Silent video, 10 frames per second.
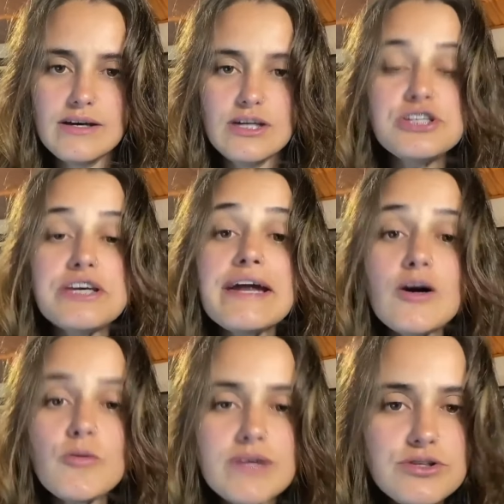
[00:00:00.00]

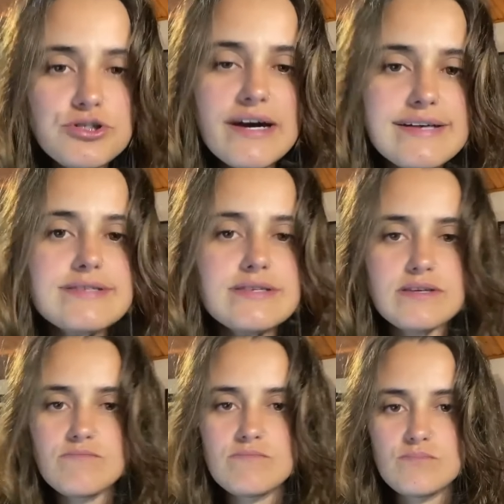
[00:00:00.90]
Geralmente é
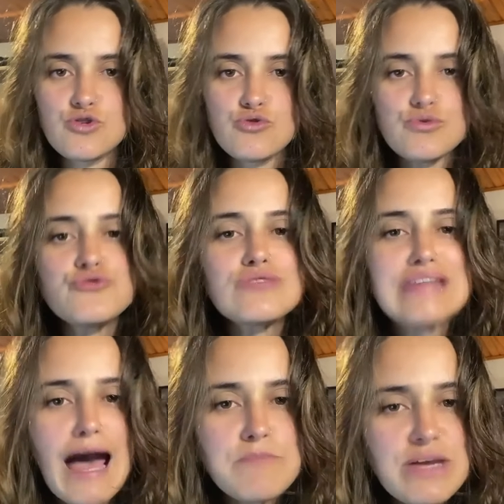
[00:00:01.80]
assim, se tu
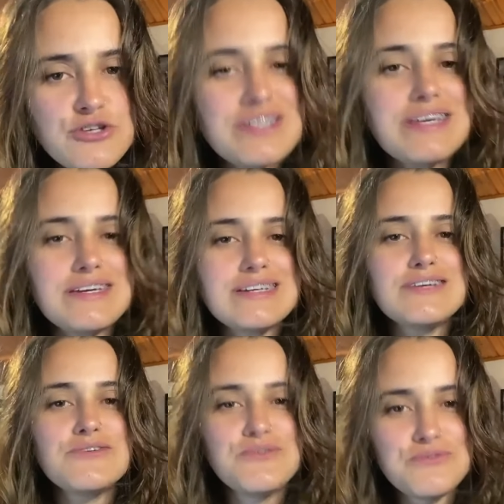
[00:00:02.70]
estudar bem
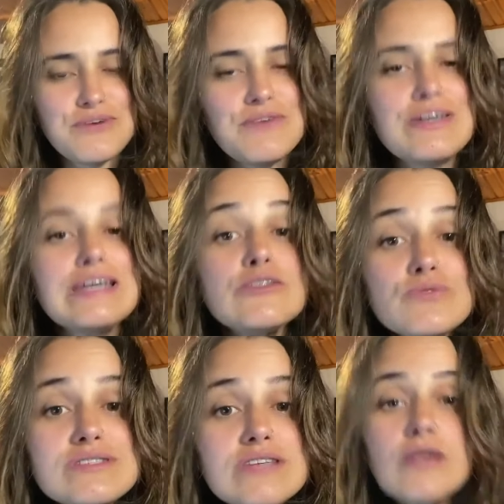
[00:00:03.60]
direitinho, tu vai ver que
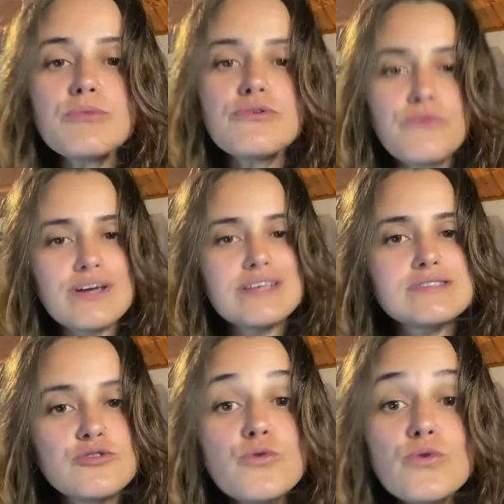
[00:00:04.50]
tu sempre foi
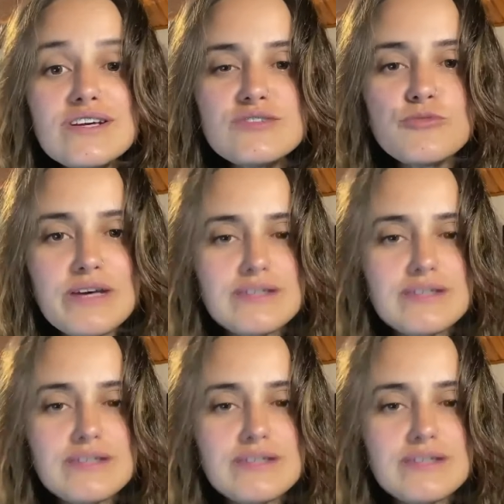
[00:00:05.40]
insegura, ciumenta e